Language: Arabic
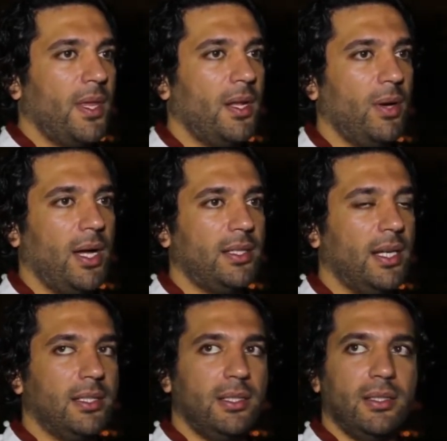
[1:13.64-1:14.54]
الواحد
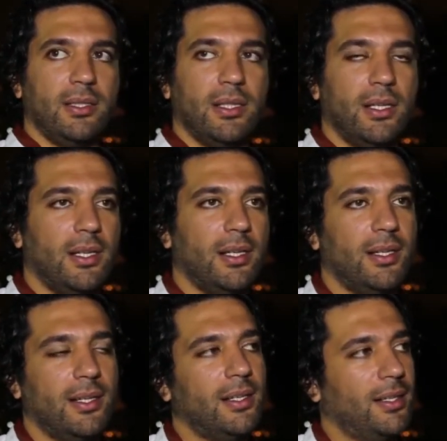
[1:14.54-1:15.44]
يعني
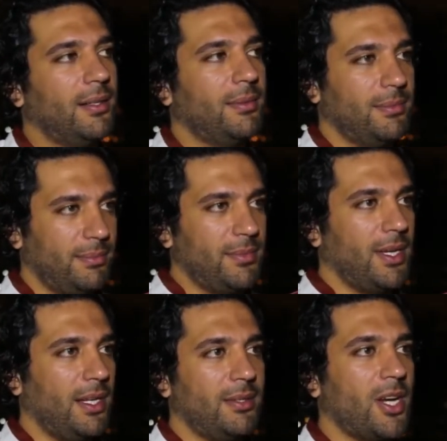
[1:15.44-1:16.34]
آه،
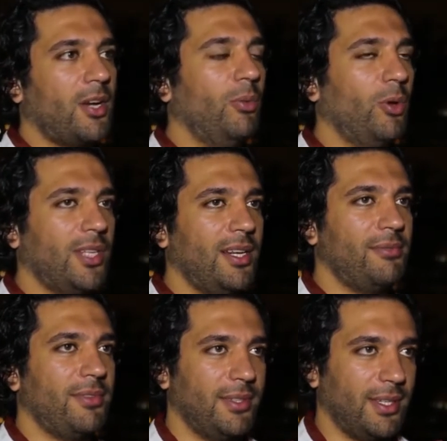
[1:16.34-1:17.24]
يعني شكله
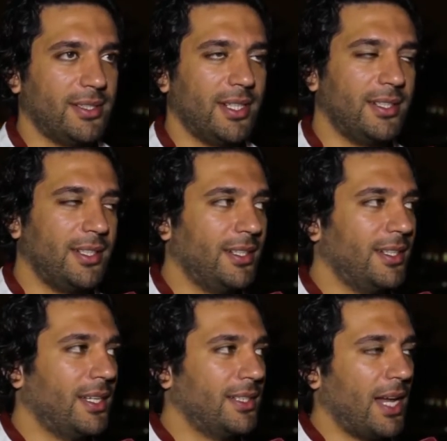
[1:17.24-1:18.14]
مختلف عن
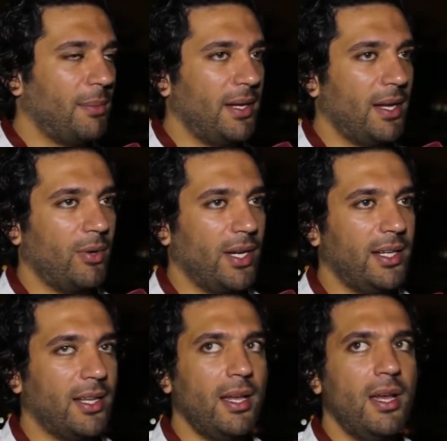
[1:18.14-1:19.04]
عن العمل الاولاني
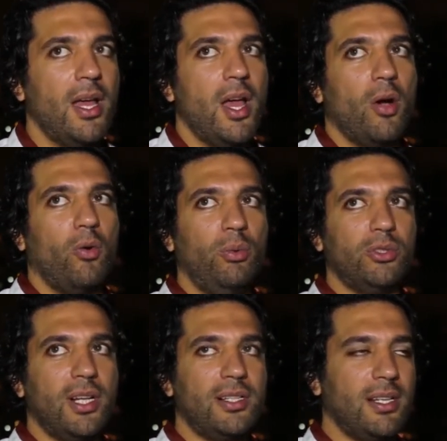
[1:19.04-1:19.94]
ده
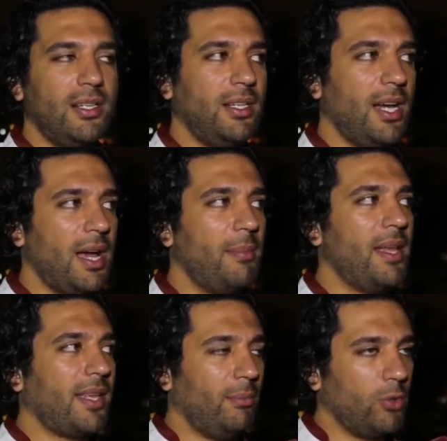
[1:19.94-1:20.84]
ومسلسل حق
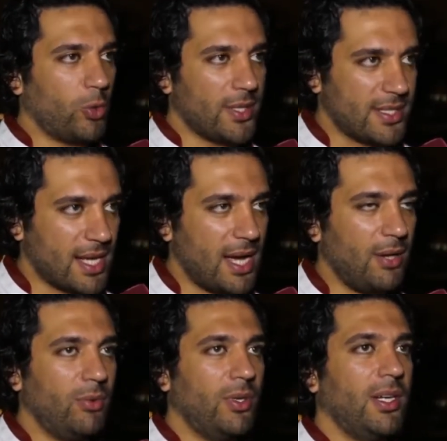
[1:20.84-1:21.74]
ميت كان متوزع
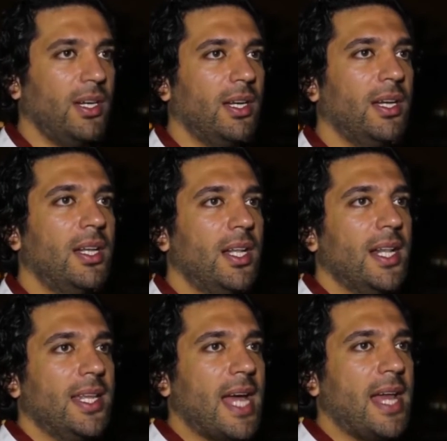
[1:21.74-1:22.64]

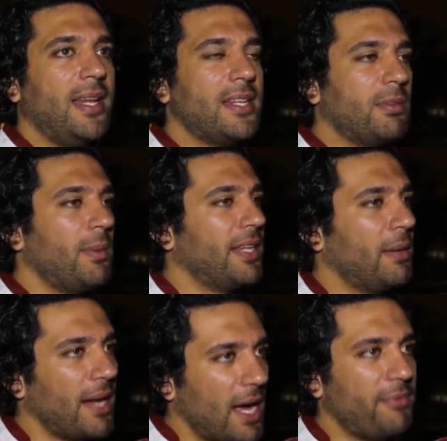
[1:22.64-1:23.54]
ويعني الناس بتبقى
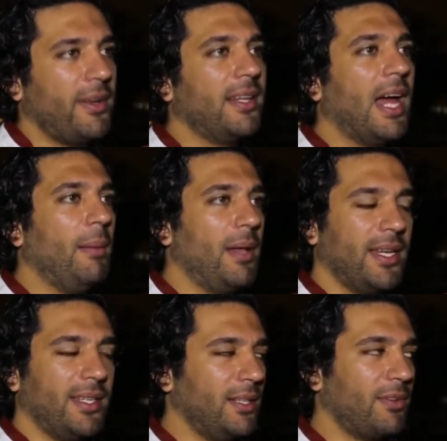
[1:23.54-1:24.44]
دايما عارفه ان ده عمل
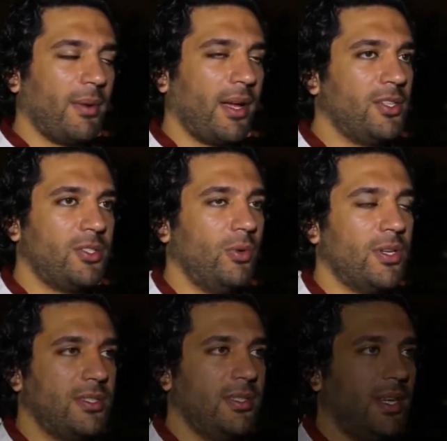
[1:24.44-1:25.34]
جديد فما كانش مؤثر